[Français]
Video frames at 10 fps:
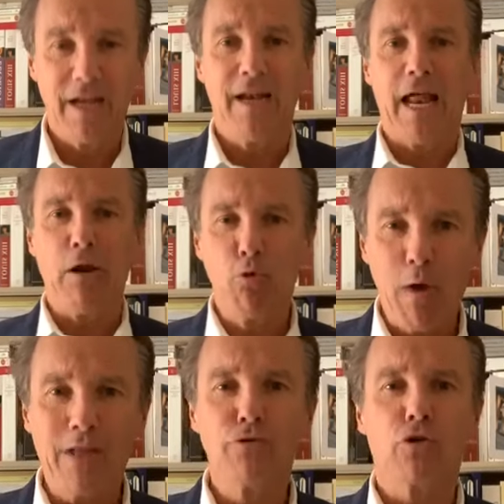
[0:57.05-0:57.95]
La
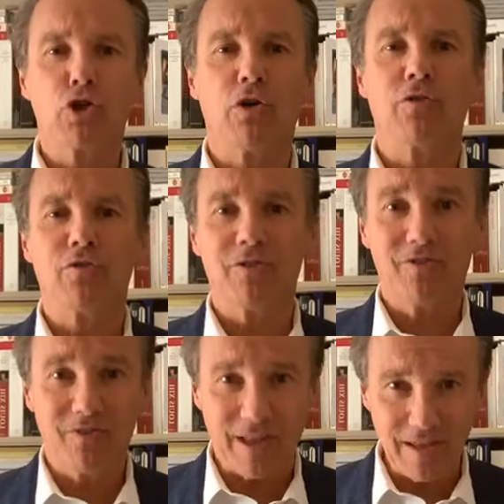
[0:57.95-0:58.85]
loi d'urgence
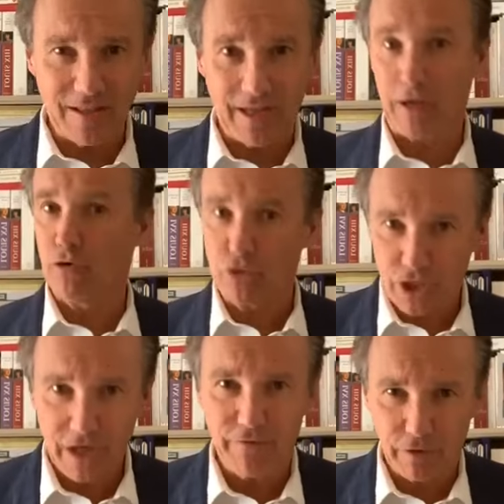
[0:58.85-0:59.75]
sanitaire que
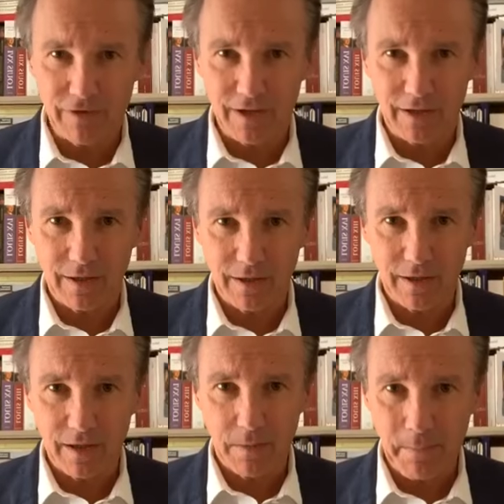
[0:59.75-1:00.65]
j'ai votée
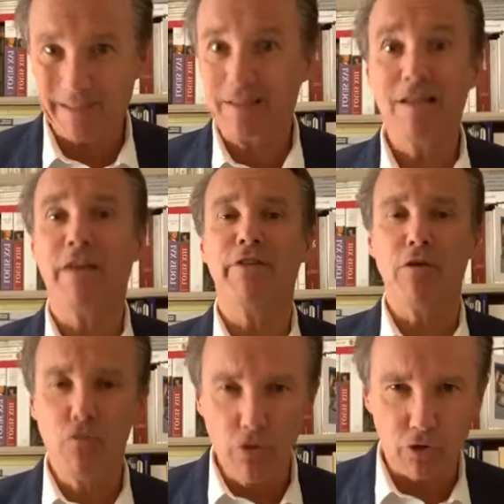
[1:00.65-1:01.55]
parce qu'il y
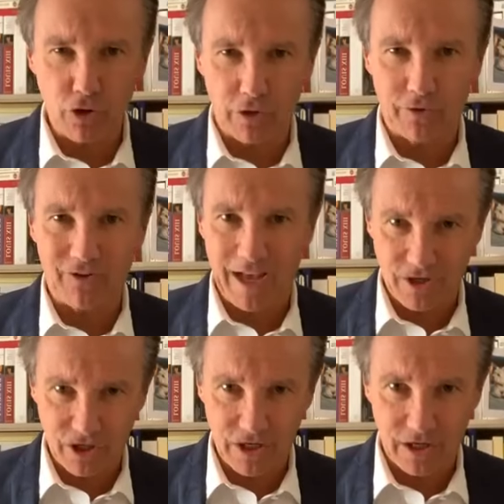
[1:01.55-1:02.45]
avait urgence à
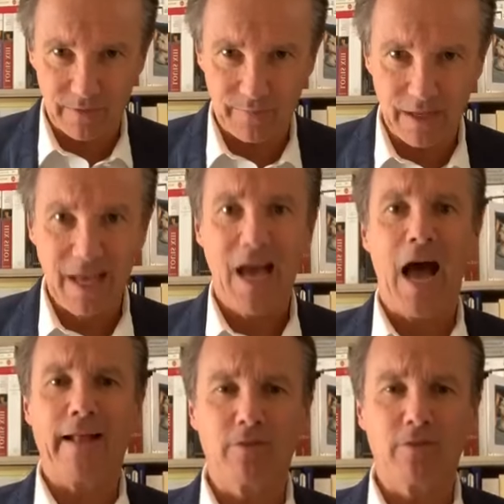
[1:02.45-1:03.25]
agir, à